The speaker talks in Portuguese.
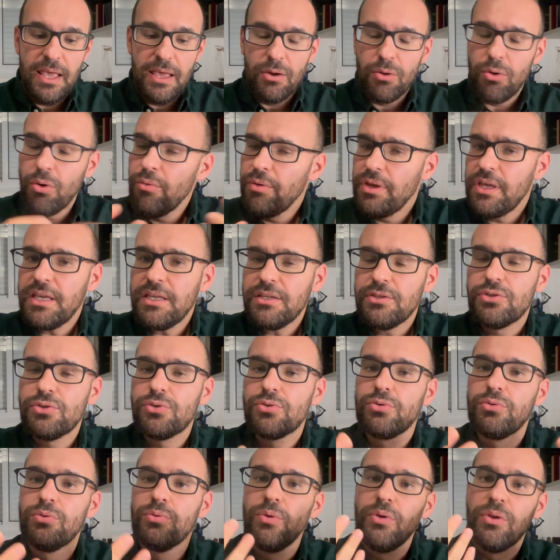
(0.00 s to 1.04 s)
Com
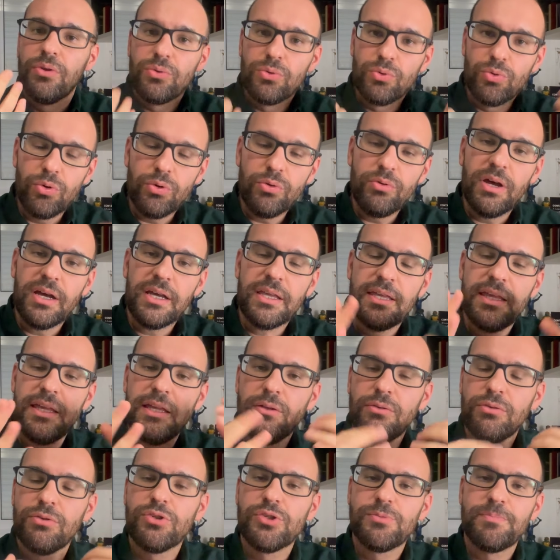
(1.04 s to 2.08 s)
isso, tudo
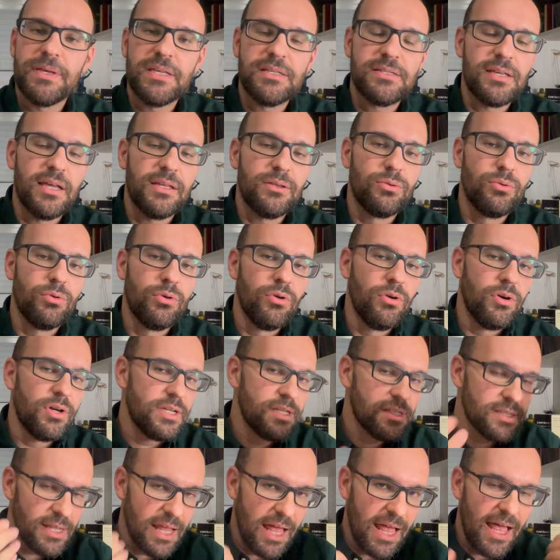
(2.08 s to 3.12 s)
aquilo que os
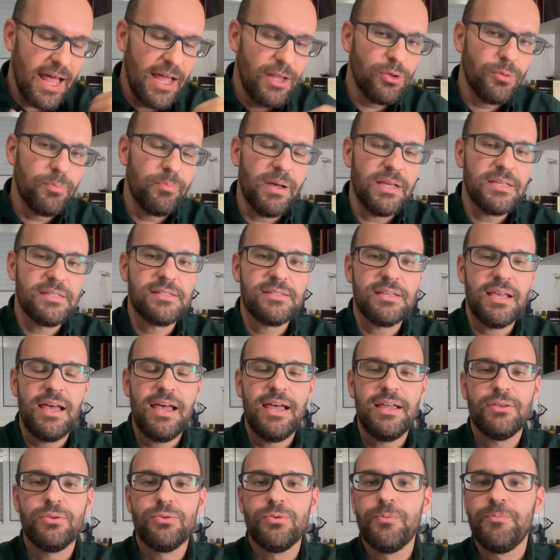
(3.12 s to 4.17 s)
pensadores lá do
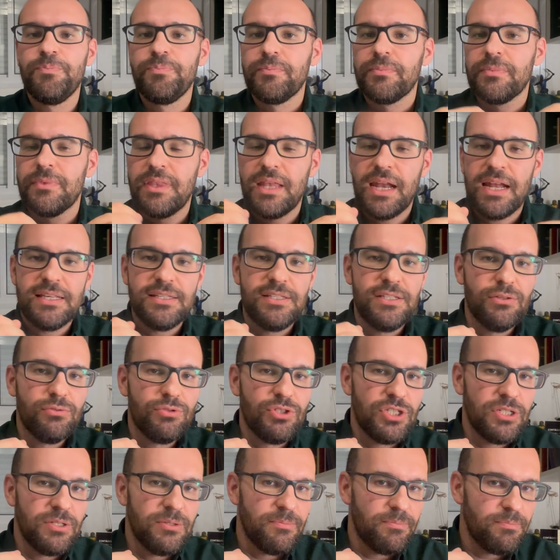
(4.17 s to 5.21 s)
passado traziam
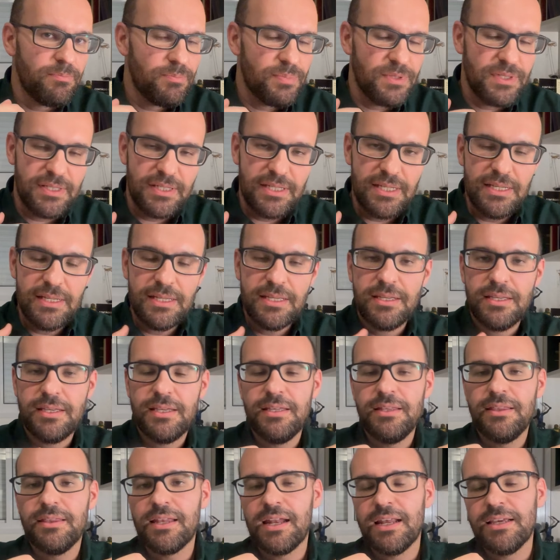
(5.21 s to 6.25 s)
de
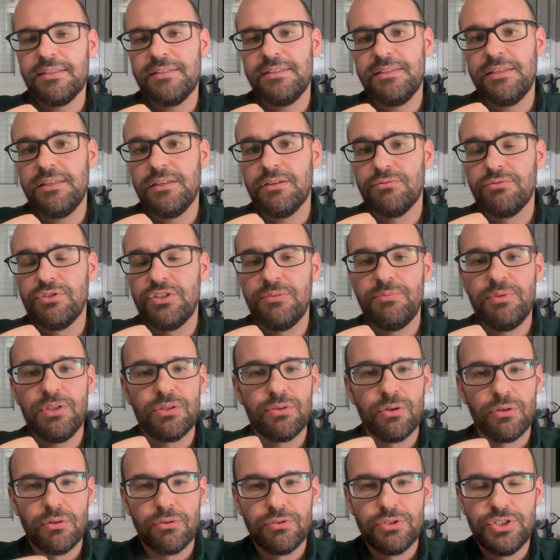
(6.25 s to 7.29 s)
psique, traziam de
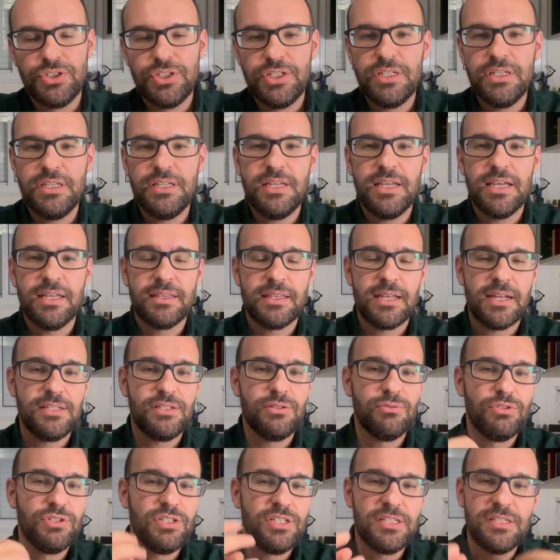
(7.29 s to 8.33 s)
mitologia,
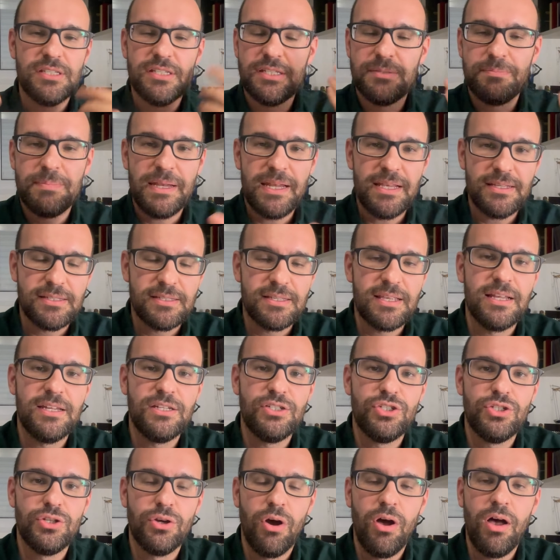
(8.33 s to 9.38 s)
traziam de experiências
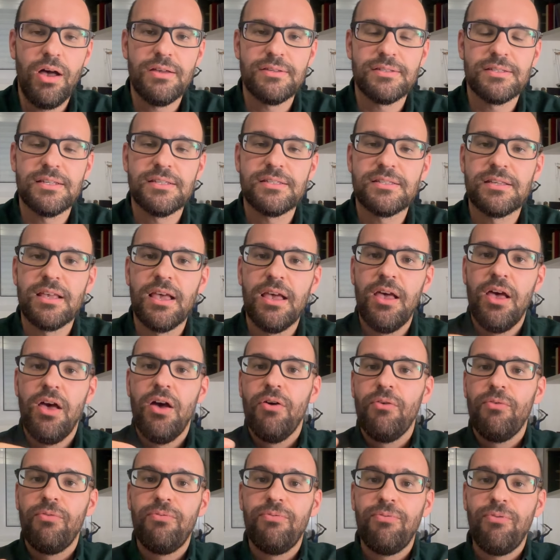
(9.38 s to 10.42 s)
religiosas,
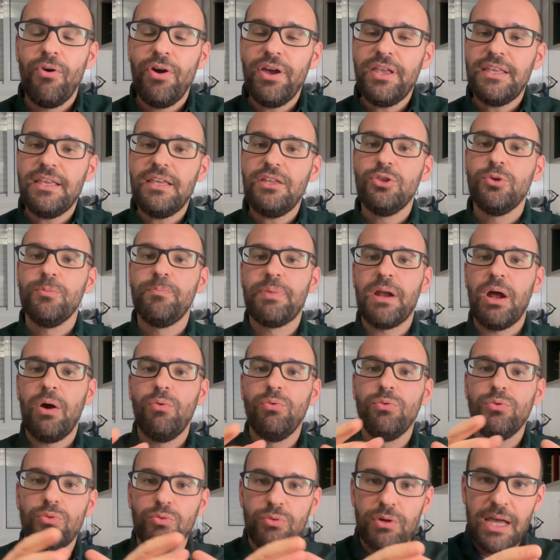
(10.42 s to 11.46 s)
foi indo para
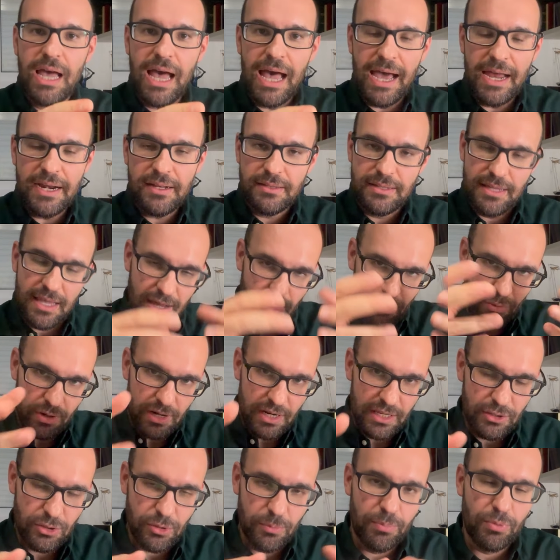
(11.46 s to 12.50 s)
um lugar, né,
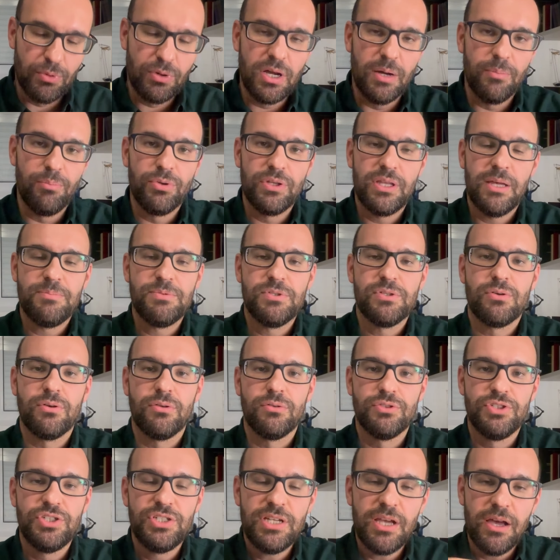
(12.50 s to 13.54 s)
agora indo para o campo da
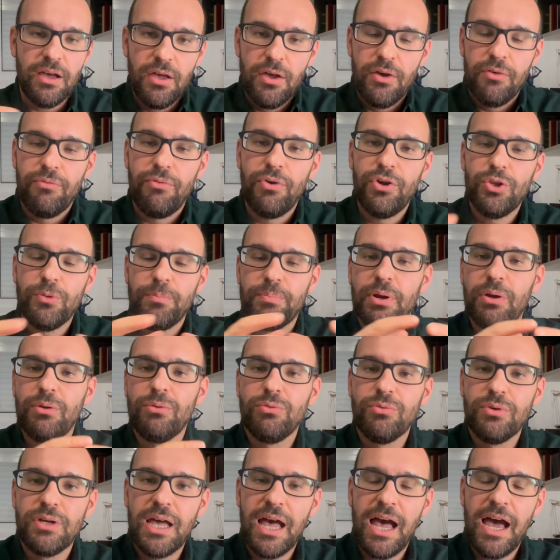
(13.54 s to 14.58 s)
psicologia, foi indo para um
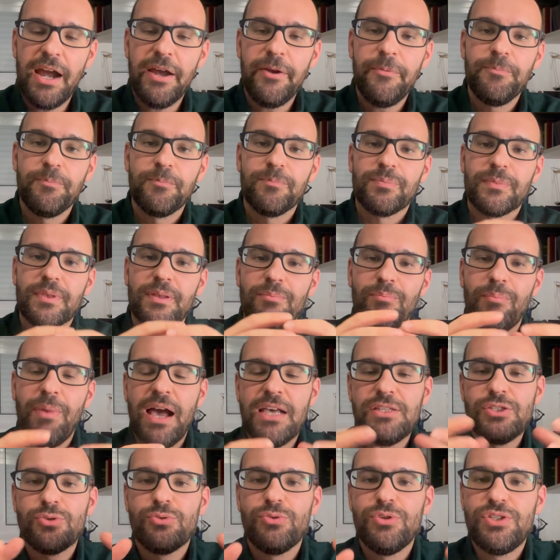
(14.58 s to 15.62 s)
lugar
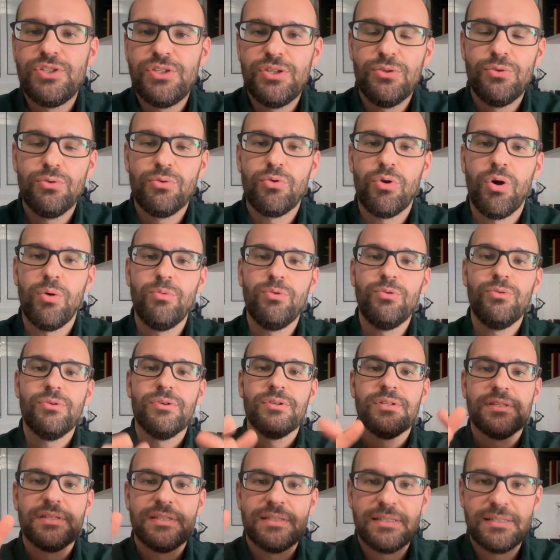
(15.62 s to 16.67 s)
mais conhecido como
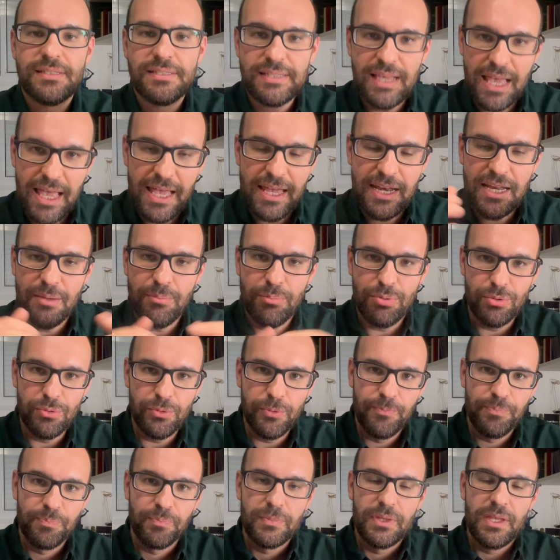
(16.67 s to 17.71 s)
cérebro.